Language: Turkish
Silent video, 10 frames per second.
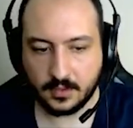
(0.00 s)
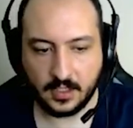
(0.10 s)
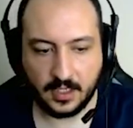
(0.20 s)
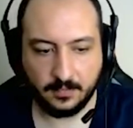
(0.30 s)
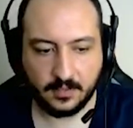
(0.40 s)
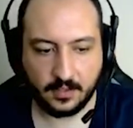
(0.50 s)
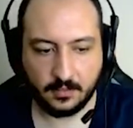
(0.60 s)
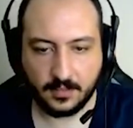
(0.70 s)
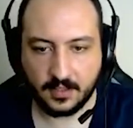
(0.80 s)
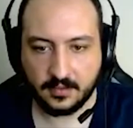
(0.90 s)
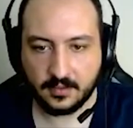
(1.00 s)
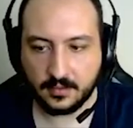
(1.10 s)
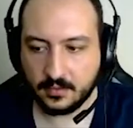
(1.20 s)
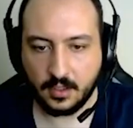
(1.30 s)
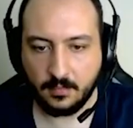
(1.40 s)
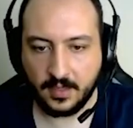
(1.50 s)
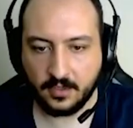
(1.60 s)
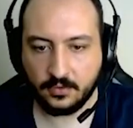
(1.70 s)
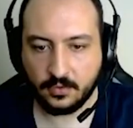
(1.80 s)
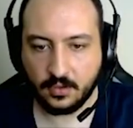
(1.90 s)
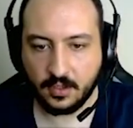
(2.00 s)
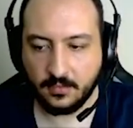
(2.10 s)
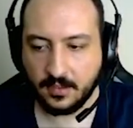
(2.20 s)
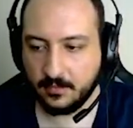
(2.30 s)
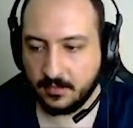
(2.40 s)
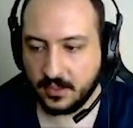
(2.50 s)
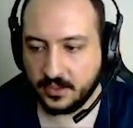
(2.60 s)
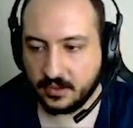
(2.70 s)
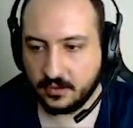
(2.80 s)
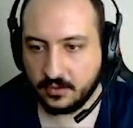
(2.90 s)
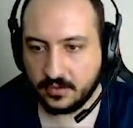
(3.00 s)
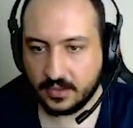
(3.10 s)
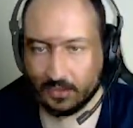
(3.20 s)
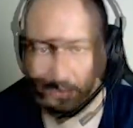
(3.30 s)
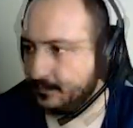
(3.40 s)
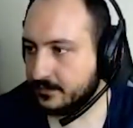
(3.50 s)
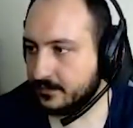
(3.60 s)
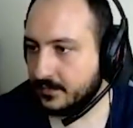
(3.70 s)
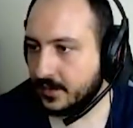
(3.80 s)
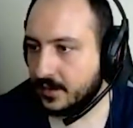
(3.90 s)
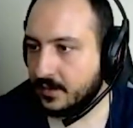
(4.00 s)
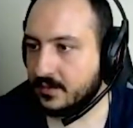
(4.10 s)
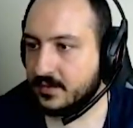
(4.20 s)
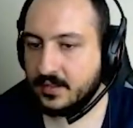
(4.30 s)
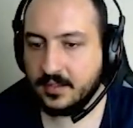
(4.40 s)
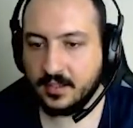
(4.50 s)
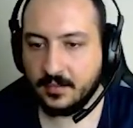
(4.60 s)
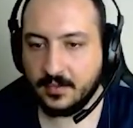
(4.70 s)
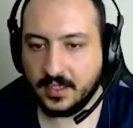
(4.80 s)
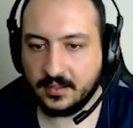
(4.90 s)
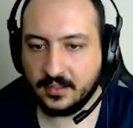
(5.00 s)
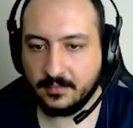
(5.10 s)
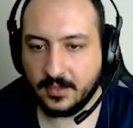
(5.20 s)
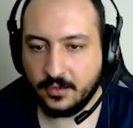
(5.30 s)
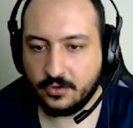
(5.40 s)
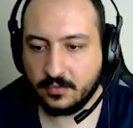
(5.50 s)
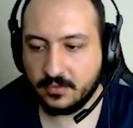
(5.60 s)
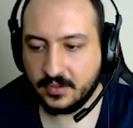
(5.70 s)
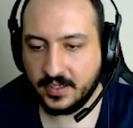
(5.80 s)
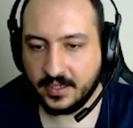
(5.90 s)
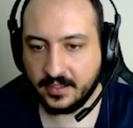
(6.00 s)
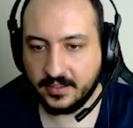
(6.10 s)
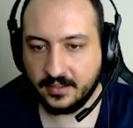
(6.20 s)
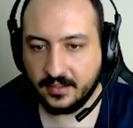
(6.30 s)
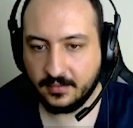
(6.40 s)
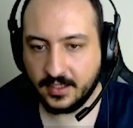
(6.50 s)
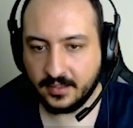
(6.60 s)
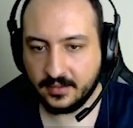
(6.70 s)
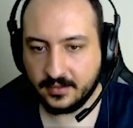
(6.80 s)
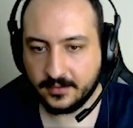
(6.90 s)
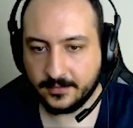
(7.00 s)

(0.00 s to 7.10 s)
Ne yaptı lan o Mart? Ha Mart trollemeye mi başladı yoksa? Sigarayı bıraktık malçı bu sefer hakiki bıraktık.